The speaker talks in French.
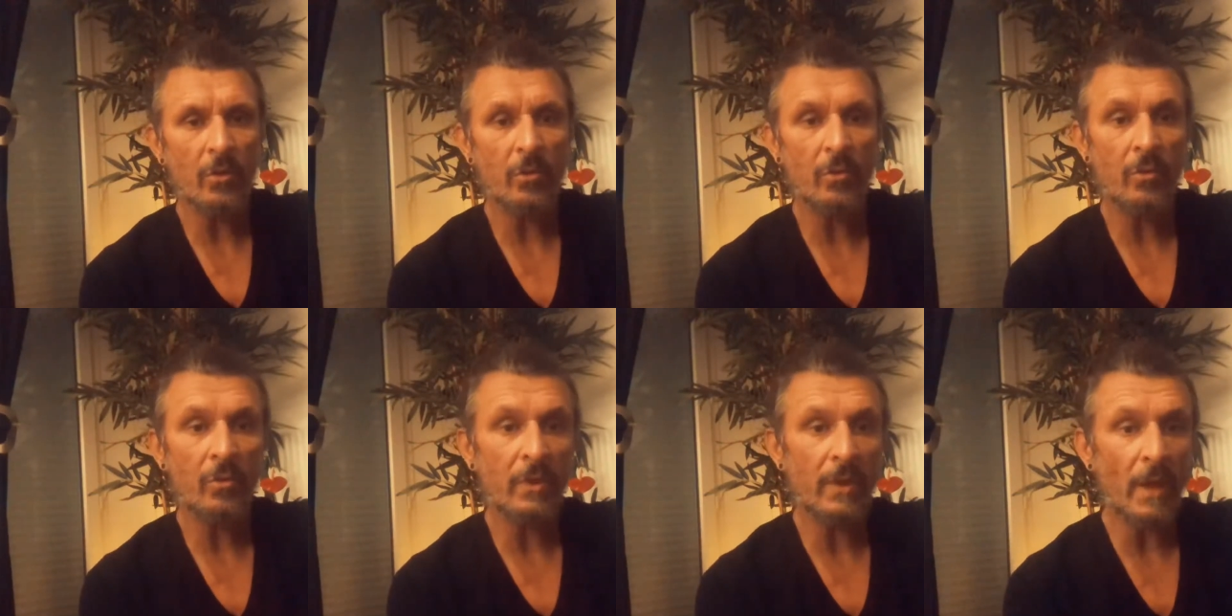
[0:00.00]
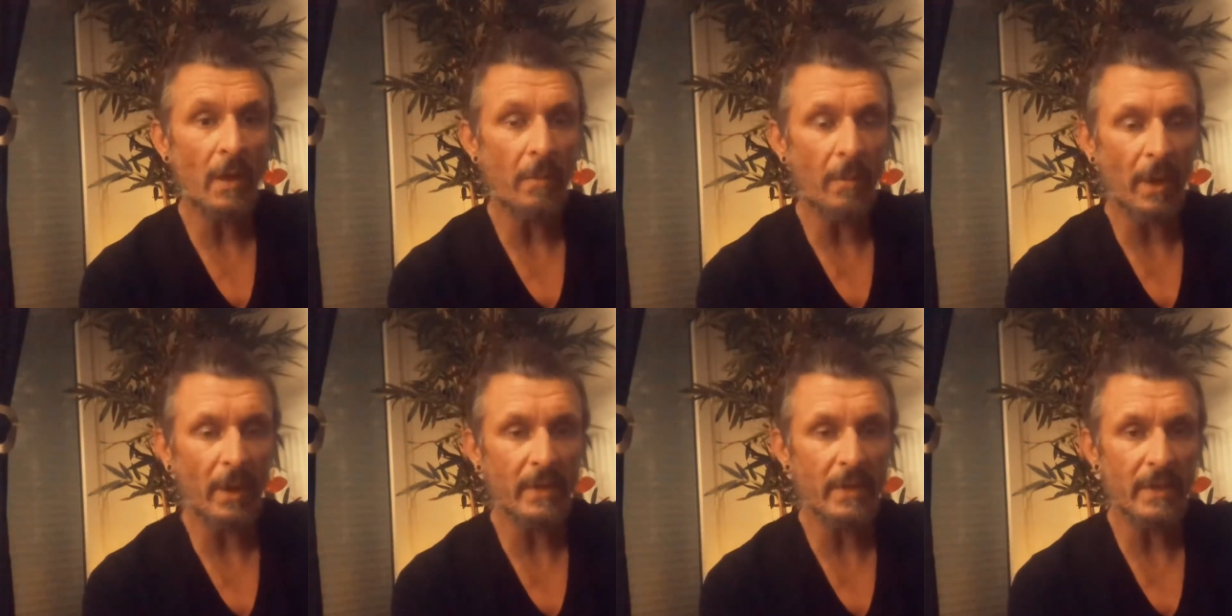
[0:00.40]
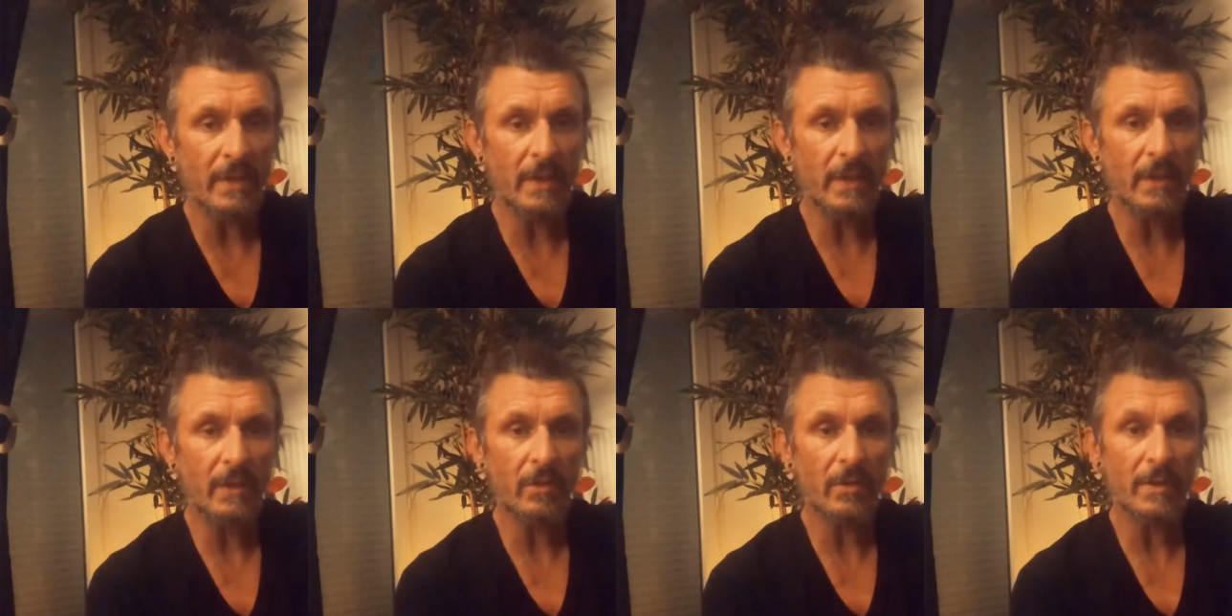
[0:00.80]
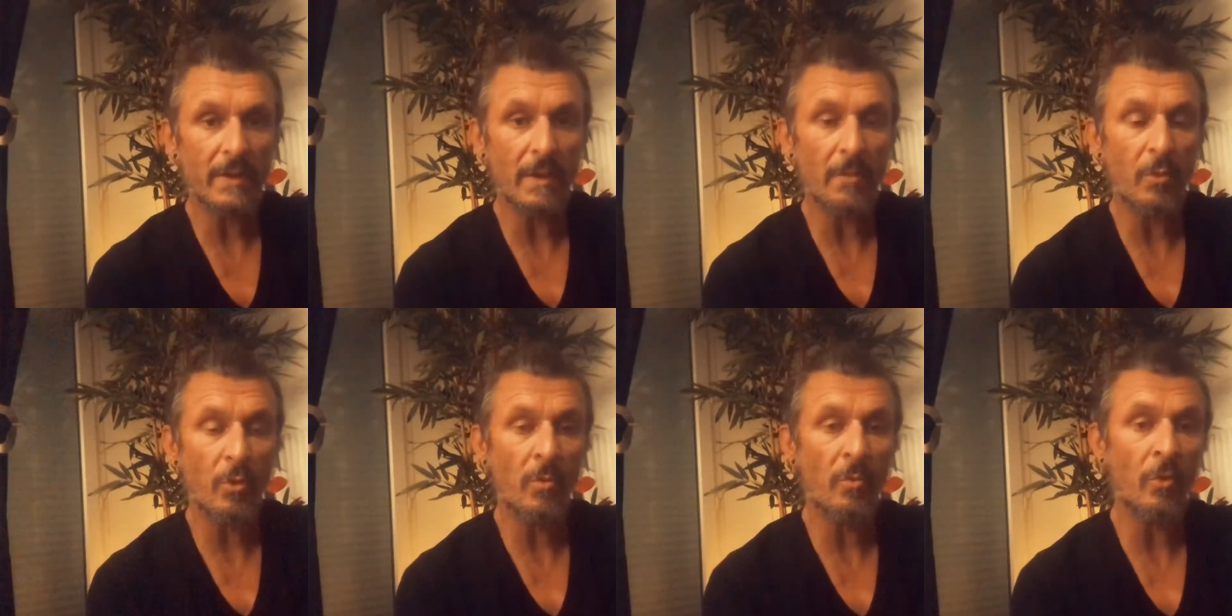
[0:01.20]
d'une telle pratique
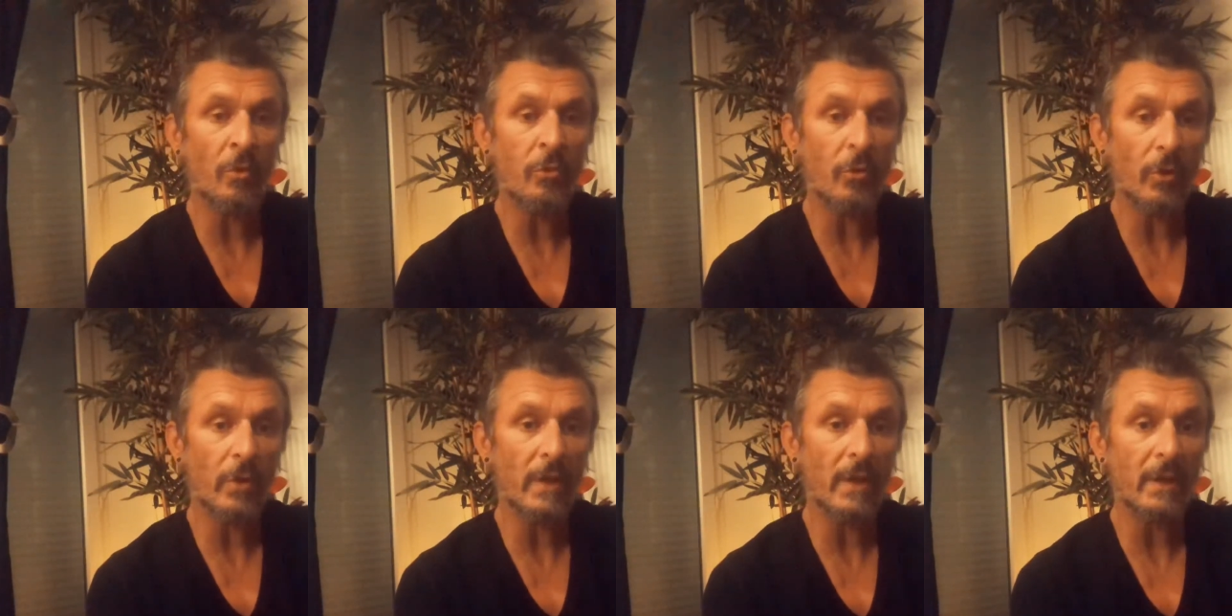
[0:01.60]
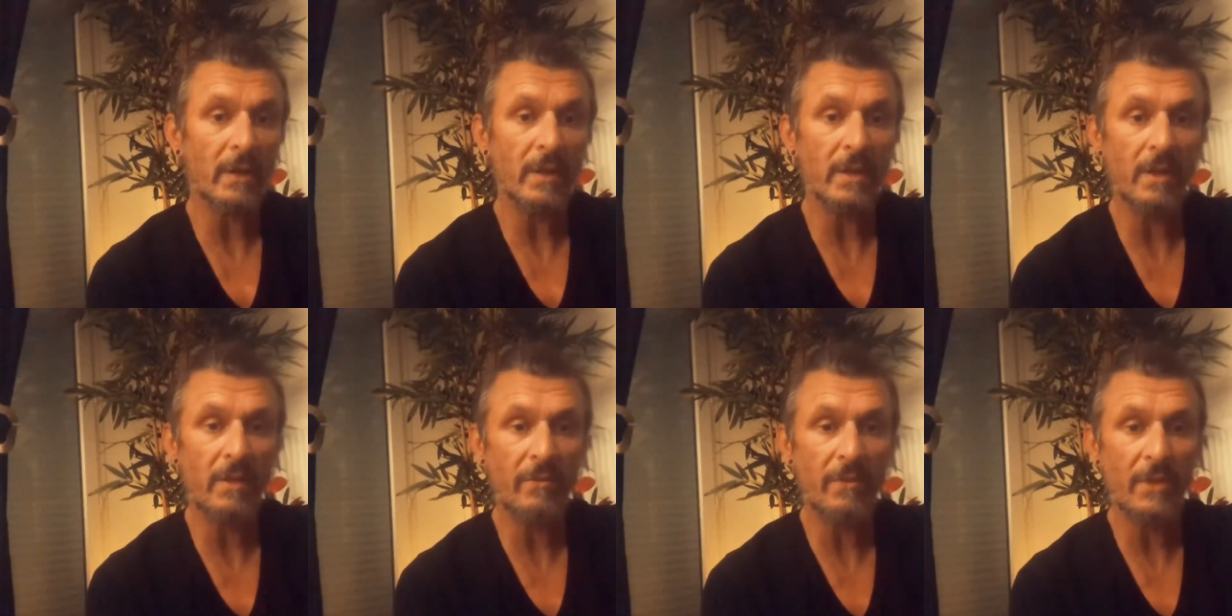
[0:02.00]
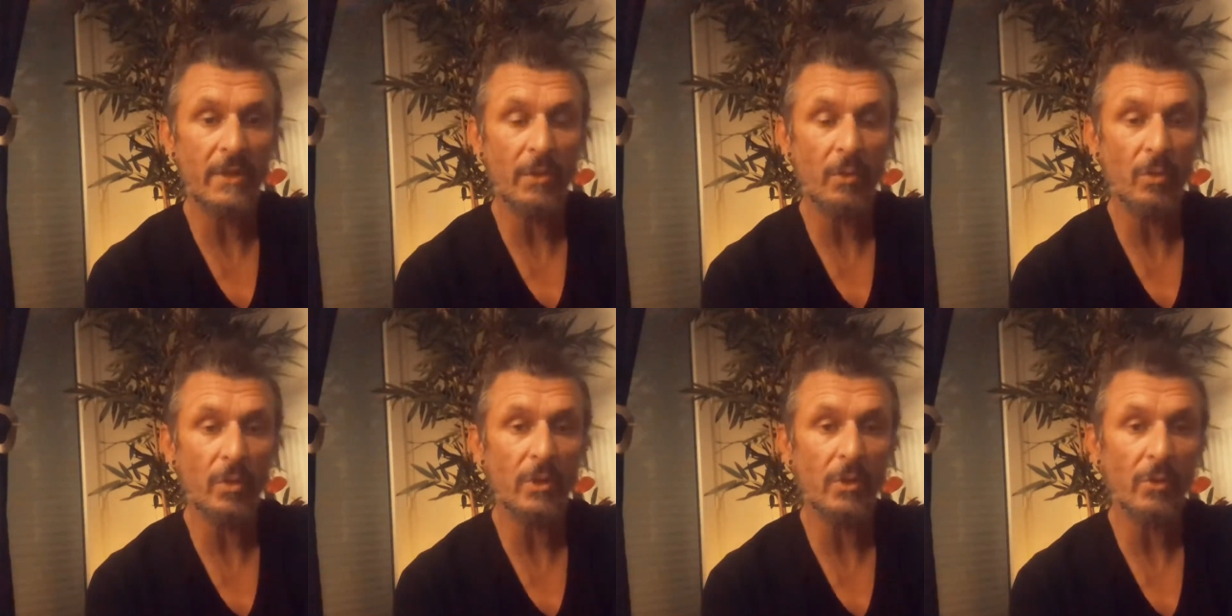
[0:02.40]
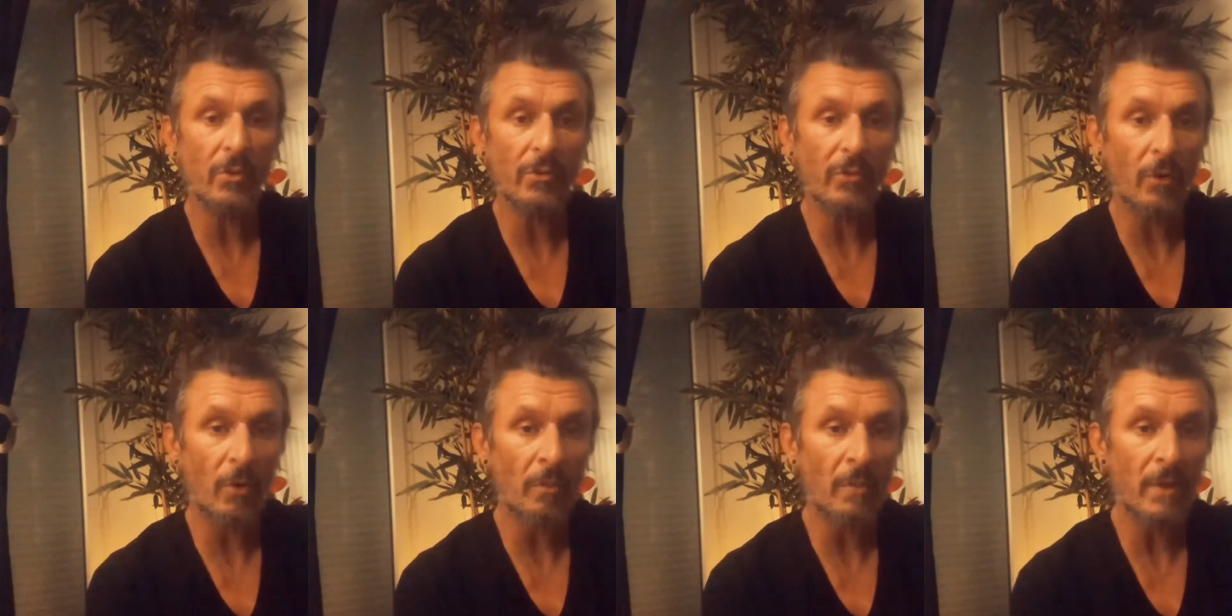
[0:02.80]
Simplement de regarder des vidéos et de se
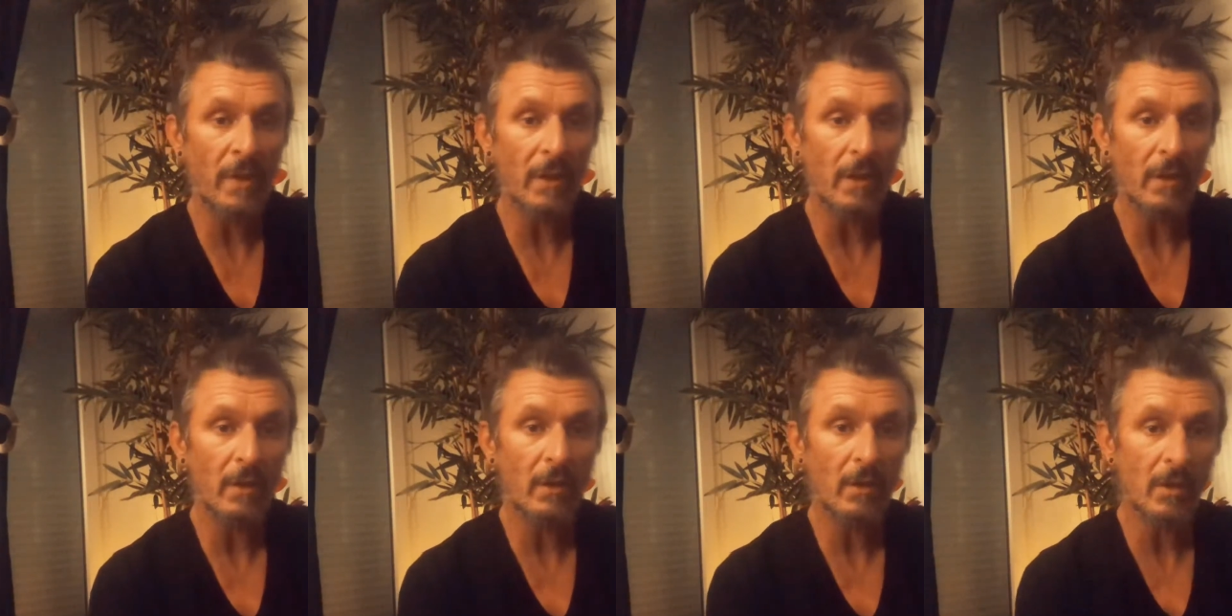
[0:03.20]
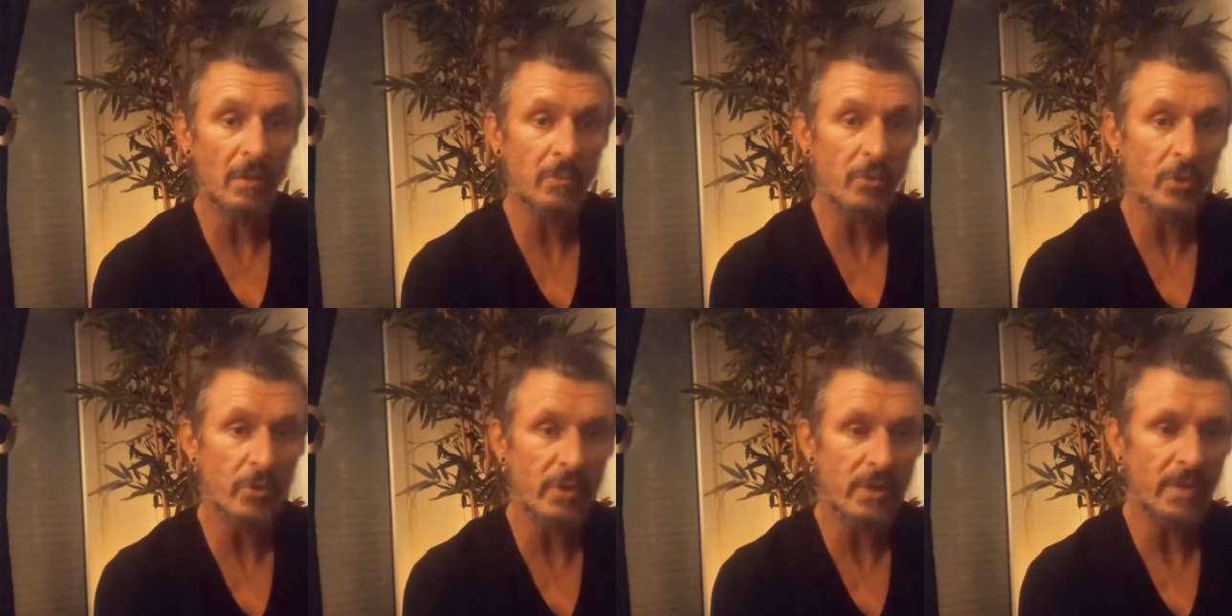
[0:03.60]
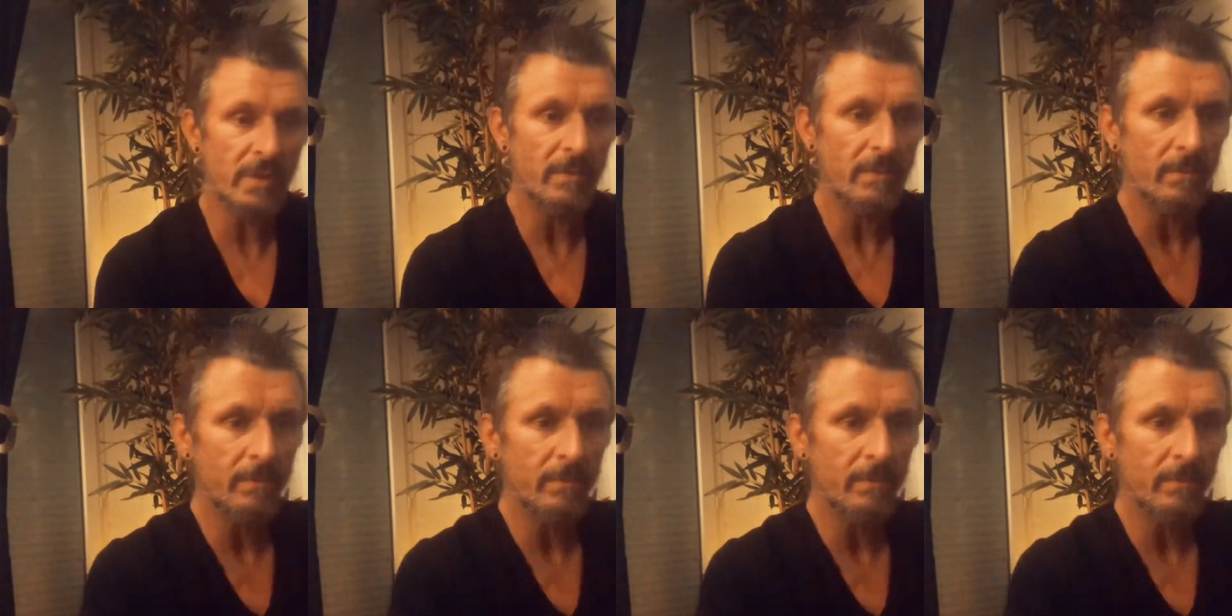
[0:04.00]
former comme ceci.